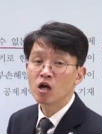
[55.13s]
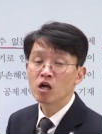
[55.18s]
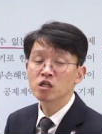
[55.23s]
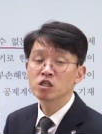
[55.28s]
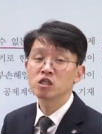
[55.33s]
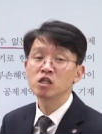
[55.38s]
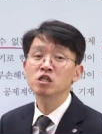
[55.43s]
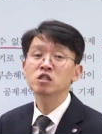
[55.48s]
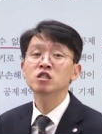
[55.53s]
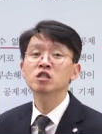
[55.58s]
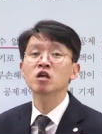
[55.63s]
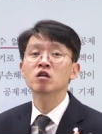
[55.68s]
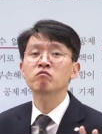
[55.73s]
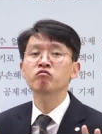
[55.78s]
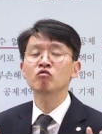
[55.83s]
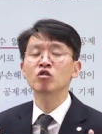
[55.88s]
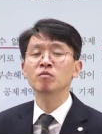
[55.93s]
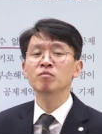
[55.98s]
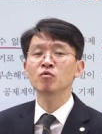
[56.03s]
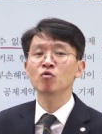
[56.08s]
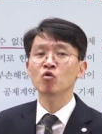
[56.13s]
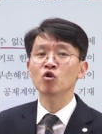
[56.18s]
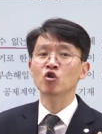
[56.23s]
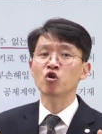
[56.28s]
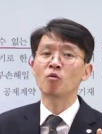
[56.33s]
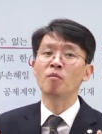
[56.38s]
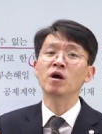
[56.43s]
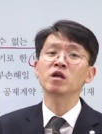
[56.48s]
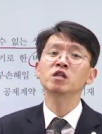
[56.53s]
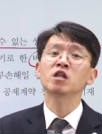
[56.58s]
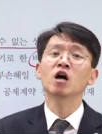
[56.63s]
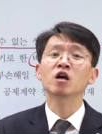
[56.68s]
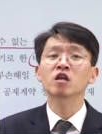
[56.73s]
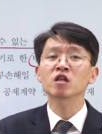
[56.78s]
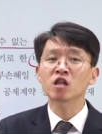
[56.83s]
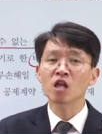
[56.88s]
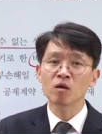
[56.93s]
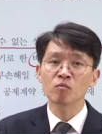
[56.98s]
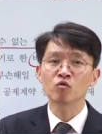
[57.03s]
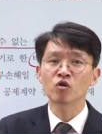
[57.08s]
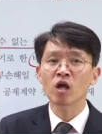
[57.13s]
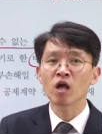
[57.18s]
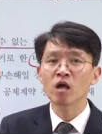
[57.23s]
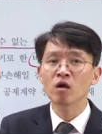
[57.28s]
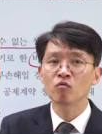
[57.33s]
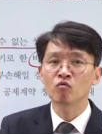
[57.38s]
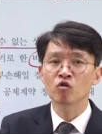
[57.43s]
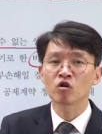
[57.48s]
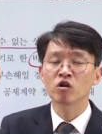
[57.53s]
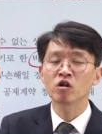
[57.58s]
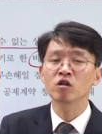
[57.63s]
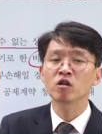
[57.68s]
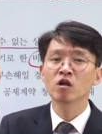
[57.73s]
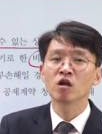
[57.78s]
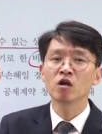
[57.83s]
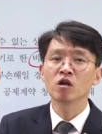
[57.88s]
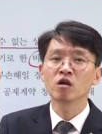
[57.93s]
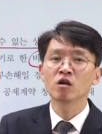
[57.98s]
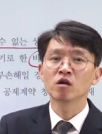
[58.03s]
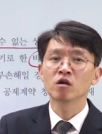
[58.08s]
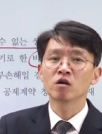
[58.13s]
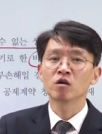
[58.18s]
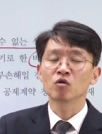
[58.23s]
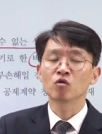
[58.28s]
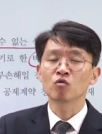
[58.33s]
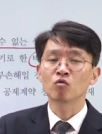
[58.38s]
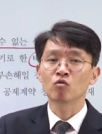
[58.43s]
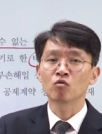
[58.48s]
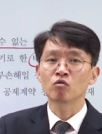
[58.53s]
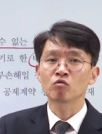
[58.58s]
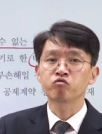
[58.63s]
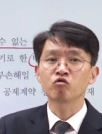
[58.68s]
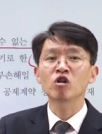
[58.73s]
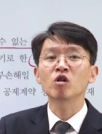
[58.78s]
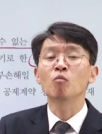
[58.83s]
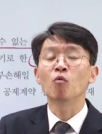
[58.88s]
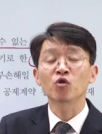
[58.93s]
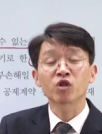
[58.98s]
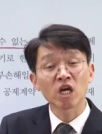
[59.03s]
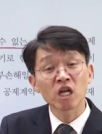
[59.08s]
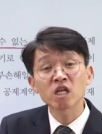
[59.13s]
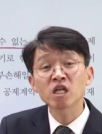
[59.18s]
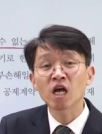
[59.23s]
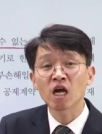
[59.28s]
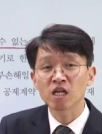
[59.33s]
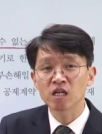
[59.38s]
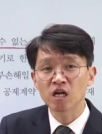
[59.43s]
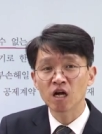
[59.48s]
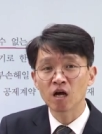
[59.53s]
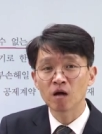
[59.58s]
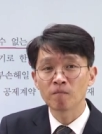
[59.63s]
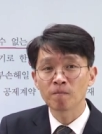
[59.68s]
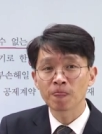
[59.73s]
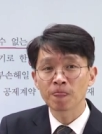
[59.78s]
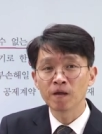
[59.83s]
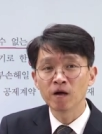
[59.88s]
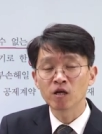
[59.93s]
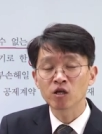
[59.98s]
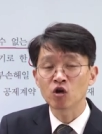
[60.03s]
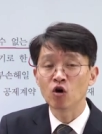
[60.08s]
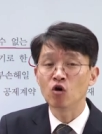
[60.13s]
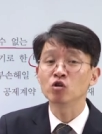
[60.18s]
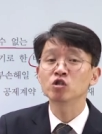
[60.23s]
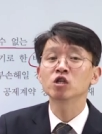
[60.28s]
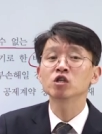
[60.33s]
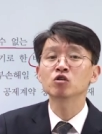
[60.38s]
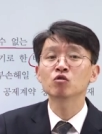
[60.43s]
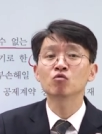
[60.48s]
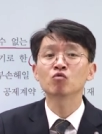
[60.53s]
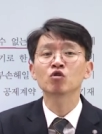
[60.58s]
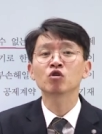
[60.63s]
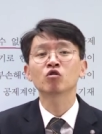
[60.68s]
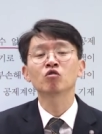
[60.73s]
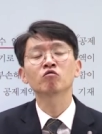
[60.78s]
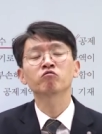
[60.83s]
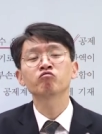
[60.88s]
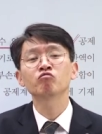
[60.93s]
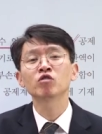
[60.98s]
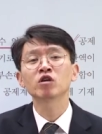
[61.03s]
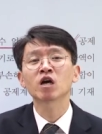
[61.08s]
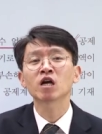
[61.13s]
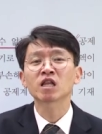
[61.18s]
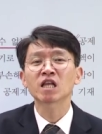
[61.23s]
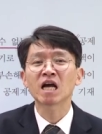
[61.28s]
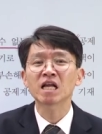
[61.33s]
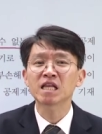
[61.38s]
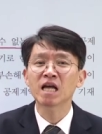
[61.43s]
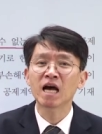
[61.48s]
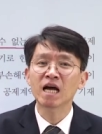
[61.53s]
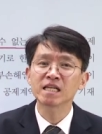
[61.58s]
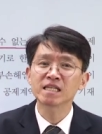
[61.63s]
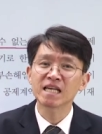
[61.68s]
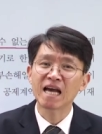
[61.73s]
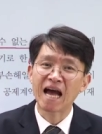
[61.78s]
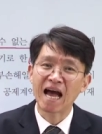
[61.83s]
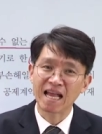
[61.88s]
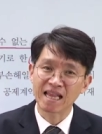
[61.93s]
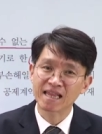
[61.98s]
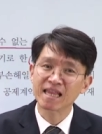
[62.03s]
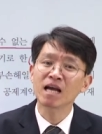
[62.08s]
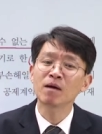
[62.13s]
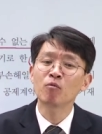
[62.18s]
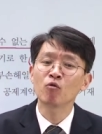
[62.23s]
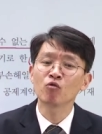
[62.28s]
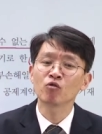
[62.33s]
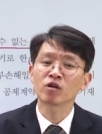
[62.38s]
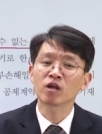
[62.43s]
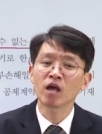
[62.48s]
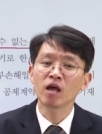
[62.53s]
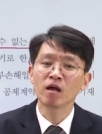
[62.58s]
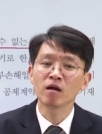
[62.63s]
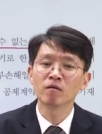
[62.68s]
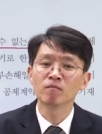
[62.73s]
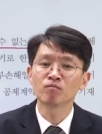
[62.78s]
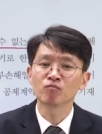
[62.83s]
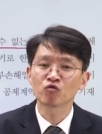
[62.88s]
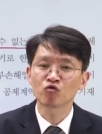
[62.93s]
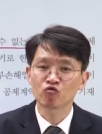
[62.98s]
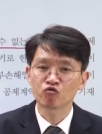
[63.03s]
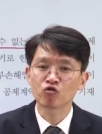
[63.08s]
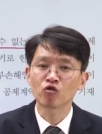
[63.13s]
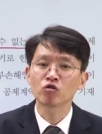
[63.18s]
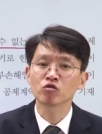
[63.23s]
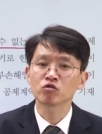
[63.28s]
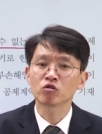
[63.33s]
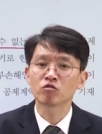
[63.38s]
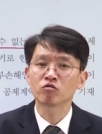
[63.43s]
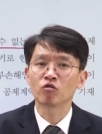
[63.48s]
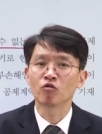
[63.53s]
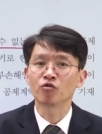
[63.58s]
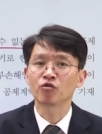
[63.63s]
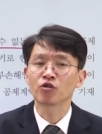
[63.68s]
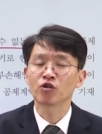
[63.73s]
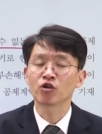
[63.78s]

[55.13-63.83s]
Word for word: 실제 수리 비용이 더 많이 나왔기 때문에 우리는 수리를 못하는 게 아니라 경제적으로 이건 수리가 타당하지 않다 보는 게 추정전선,